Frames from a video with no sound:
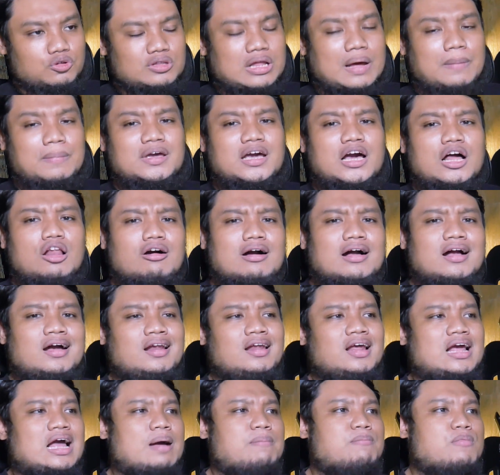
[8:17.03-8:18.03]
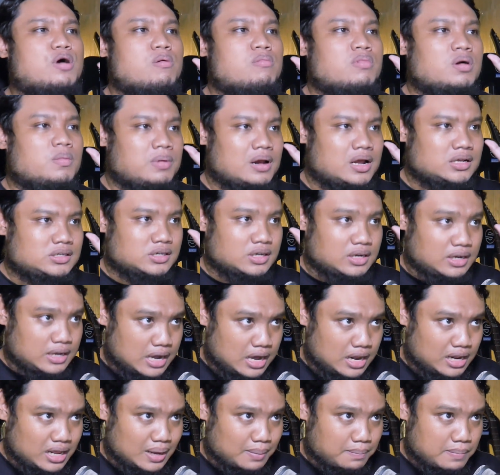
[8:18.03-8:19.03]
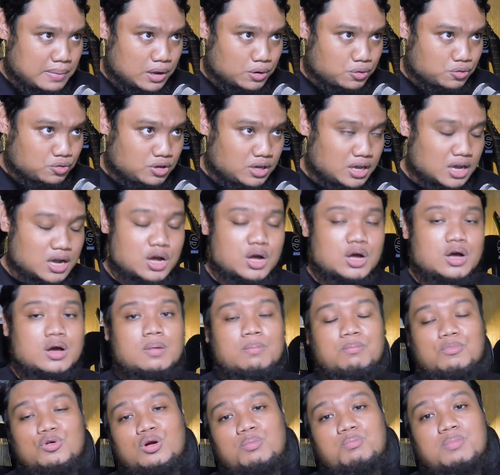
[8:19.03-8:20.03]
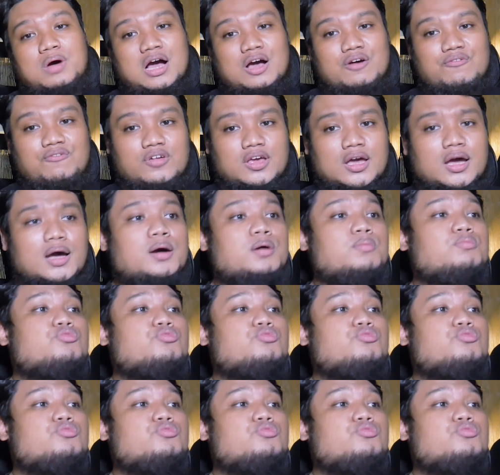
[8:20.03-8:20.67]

Tapi kalau kalian nggak mau mempelajari hal yang baru ya, mohon maaf ya.